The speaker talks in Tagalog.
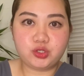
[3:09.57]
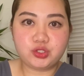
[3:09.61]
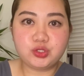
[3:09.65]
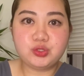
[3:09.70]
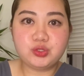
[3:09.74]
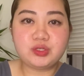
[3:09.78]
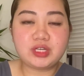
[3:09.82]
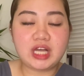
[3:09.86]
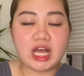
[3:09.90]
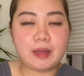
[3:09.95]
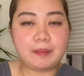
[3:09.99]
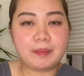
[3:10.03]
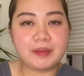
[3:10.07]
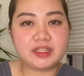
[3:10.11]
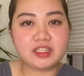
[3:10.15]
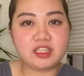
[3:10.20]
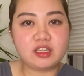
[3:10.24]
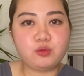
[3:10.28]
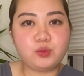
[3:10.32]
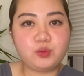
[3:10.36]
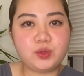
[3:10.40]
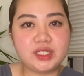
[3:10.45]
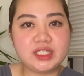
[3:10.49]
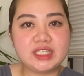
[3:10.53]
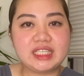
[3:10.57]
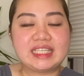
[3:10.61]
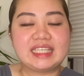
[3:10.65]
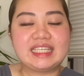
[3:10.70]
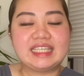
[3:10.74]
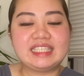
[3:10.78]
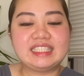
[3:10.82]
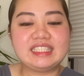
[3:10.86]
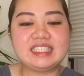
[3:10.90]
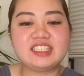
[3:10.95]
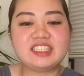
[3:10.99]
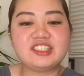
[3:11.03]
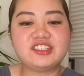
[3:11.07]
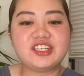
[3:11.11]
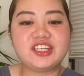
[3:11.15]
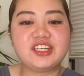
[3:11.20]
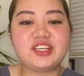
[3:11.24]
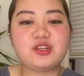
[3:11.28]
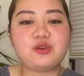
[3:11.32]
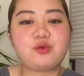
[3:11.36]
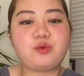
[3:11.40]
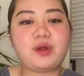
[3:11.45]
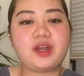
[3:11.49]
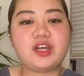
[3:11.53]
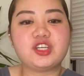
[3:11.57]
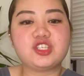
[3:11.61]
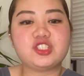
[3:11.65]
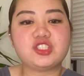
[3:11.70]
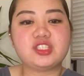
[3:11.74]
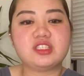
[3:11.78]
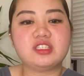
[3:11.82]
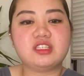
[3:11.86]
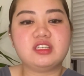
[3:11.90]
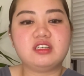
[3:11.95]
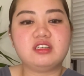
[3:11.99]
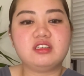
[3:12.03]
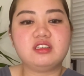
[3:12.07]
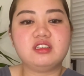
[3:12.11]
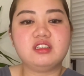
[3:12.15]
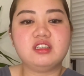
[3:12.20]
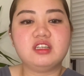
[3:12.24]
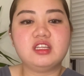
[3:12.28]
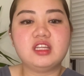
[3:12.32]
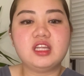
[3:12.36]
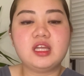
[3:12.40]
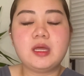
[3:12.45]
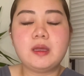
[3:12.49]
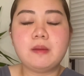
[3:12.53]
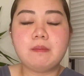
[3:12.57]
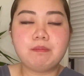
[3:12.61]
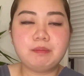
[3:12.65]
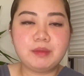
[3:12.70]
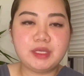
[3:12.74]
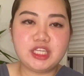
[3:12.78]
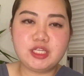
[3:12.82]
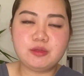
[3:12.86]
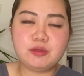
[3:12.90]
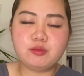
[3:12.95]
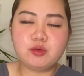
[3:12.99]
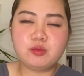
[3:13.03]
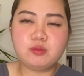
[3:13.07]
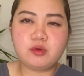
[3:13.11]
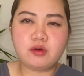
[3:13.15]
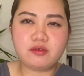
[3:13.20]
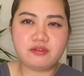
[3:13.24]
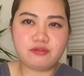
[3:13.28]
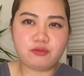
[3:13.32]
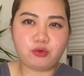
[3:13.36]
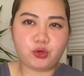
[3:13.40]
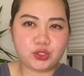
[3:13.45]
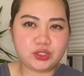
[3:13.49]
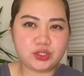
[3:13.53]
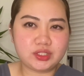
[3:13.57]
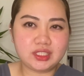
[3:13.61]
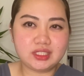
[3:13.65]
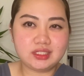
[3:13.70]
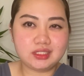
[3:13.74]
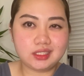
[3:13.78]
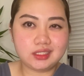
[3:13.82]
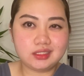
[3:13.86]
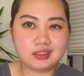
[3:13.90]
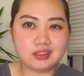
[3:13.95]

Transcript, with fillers: yung Capital One nag, nagre-require siya ng minimum of $49